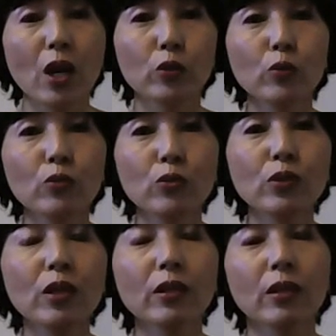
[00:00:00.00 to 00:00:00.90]
40
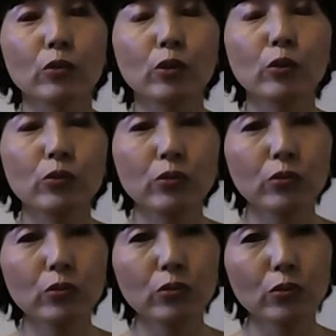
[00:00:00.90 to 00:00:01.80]
年間それを
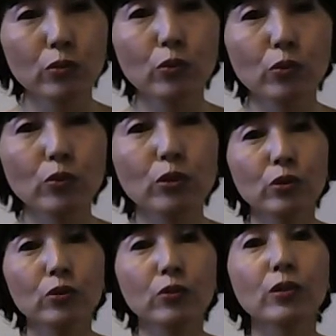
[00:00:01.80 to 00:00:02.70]
ずっと想像
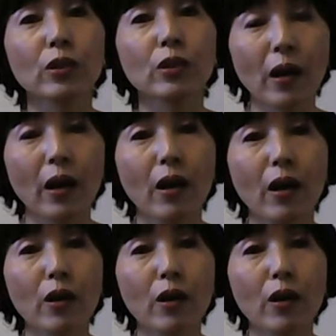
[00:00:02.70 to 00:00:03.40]
続ければ